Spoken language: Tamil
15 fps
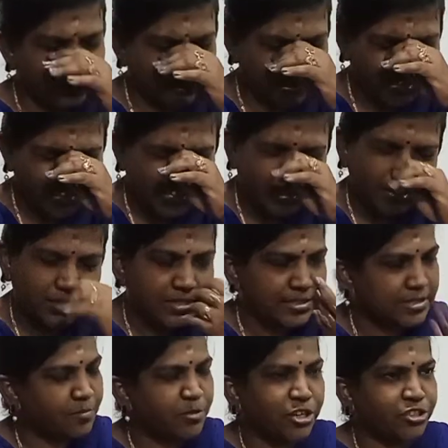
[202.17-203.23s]
ஜெண்டர்
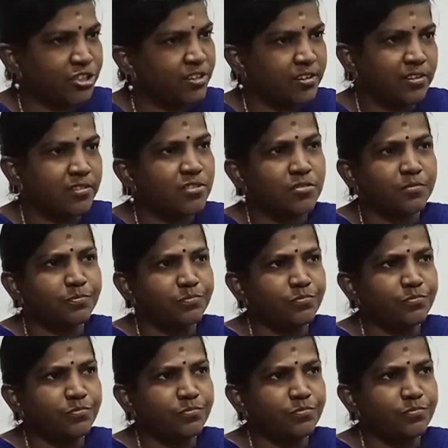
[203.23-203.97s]
டிஸ்கிரிமினேஷன் இருந்துச்சு